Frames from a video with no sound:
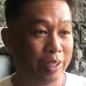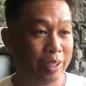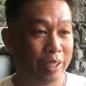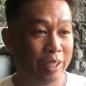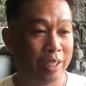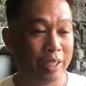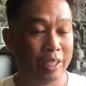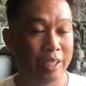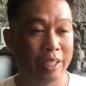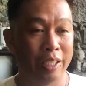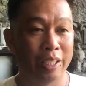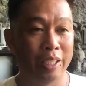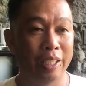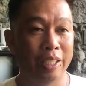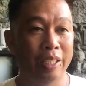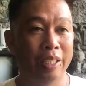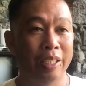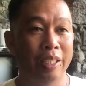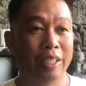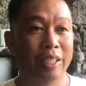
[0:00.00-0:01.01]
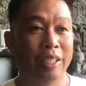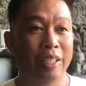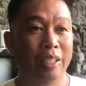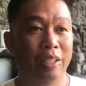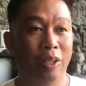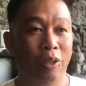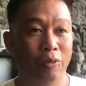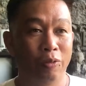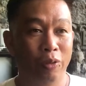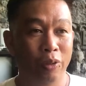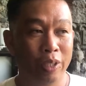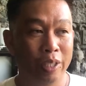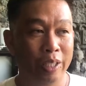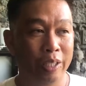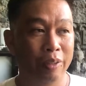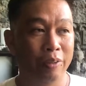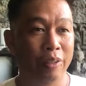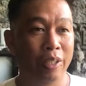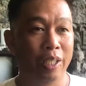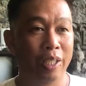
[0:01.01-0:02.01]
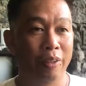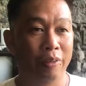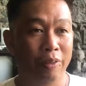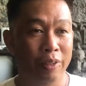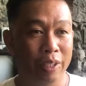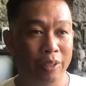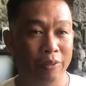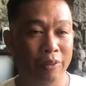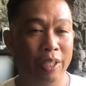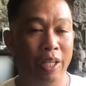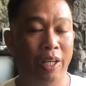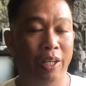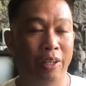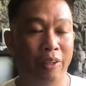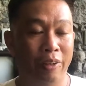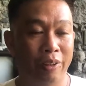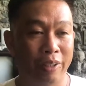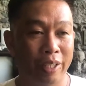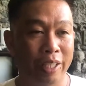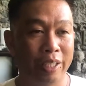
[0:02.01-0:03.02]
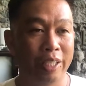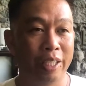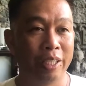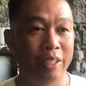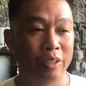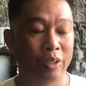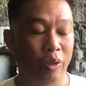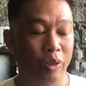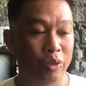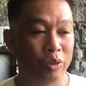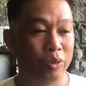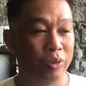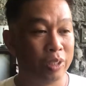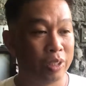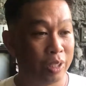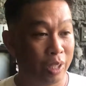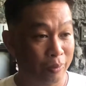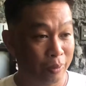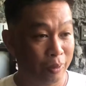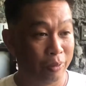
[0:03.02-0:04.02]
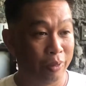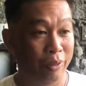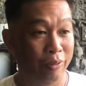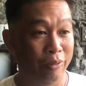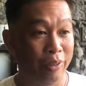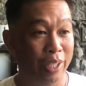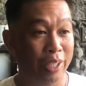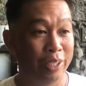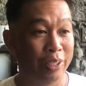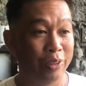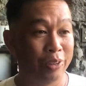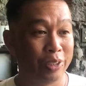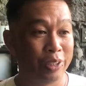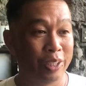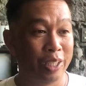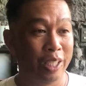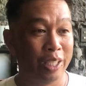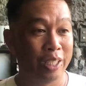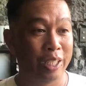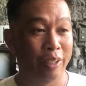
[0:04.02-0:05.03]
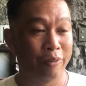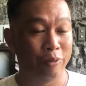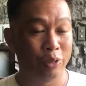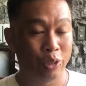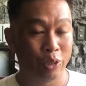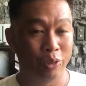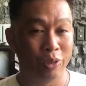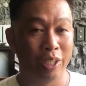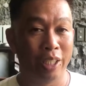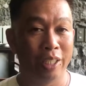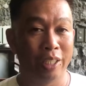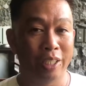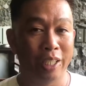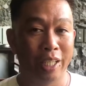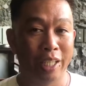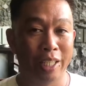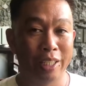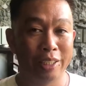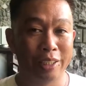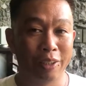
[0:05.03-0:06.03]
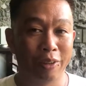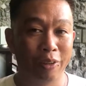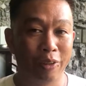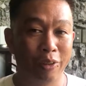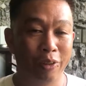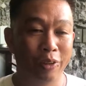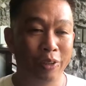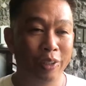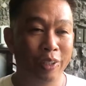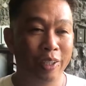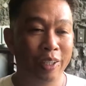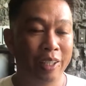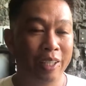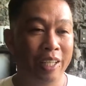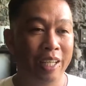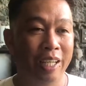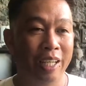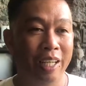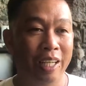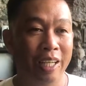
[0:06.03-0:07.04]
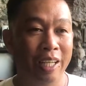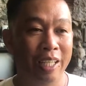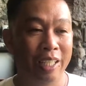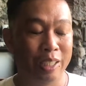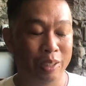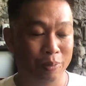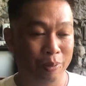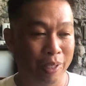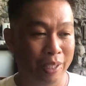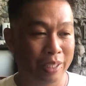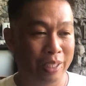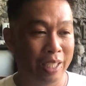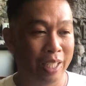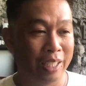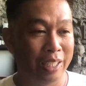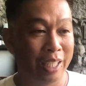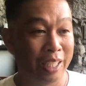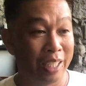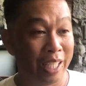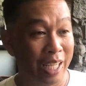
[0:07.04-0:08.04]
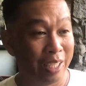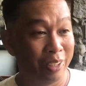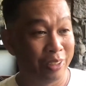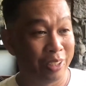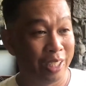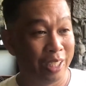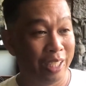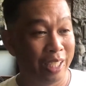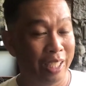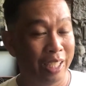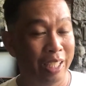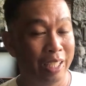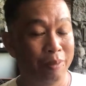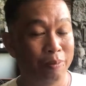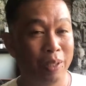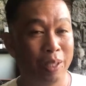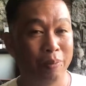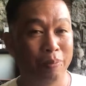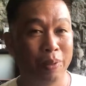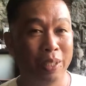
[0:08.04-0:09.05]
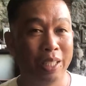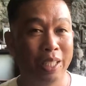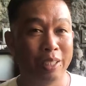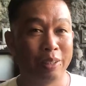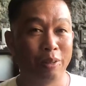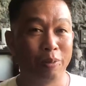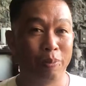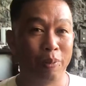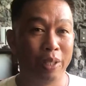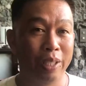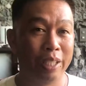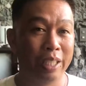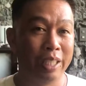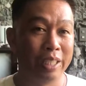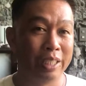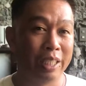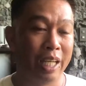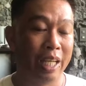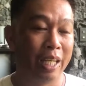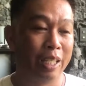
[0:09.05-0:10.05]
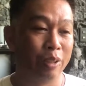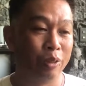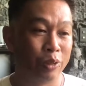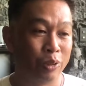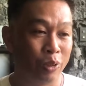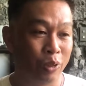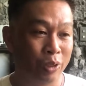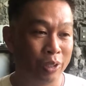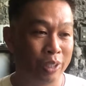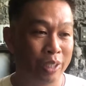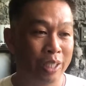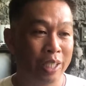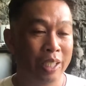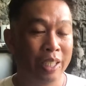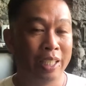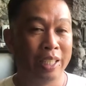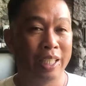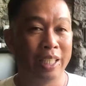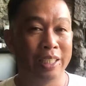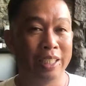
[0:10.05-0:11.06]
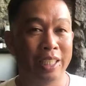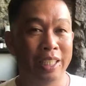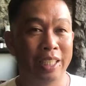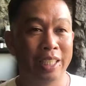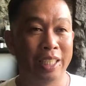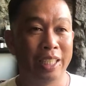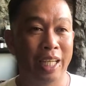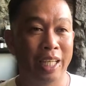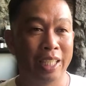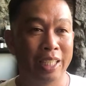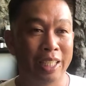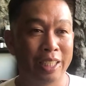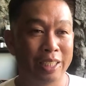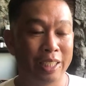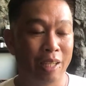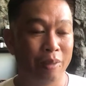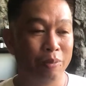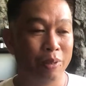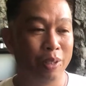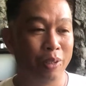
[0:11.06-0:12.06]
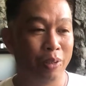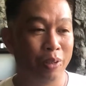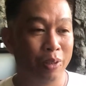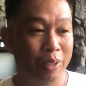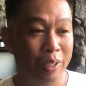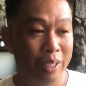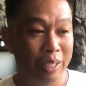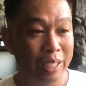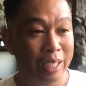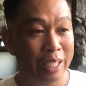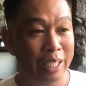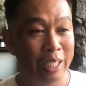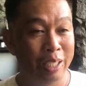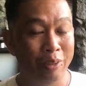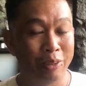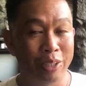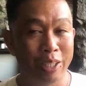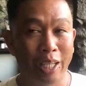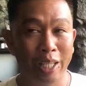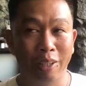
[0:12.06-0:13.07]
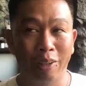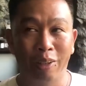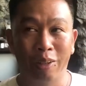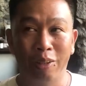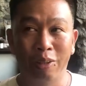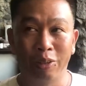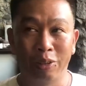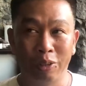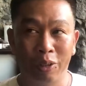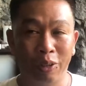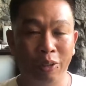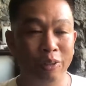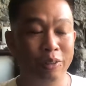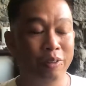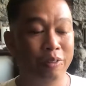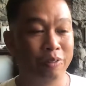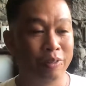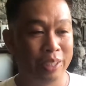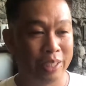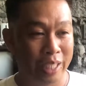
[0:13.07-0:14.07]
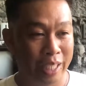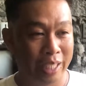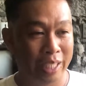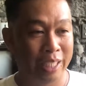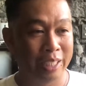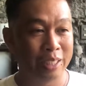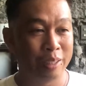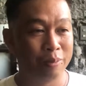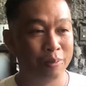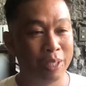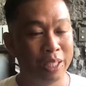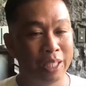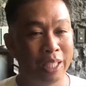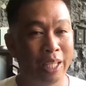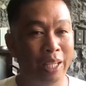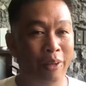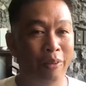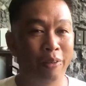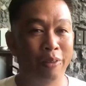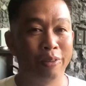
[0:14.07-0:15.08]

Uh, hopefully we, we, we are already in talks with some of the venues that have shown interest. So uh, expect na dadayo si Pilipinas Super League sa Luzon. Kasi gaya ng sabi ko, iikot tayo Luzon, Visayas, Mindanao.